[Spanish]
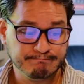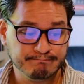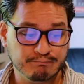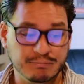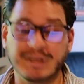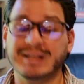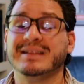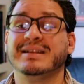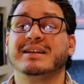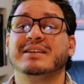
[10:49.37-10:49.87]

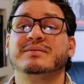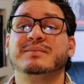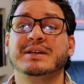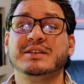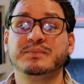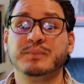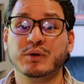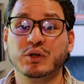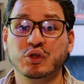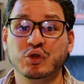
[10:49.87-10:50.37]
Mientras
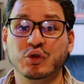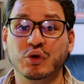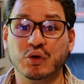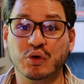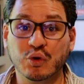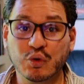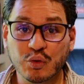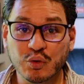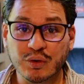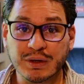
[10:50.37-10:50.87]
más pronto
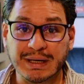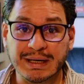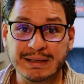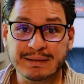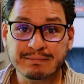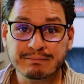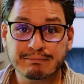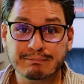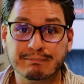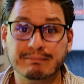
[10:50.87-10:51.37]

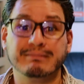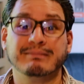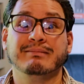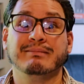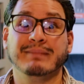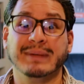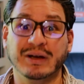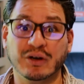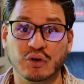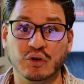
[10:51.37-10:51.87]
ocurra,
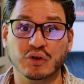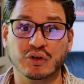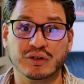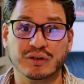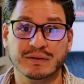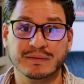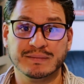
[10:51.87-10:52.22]
mejor.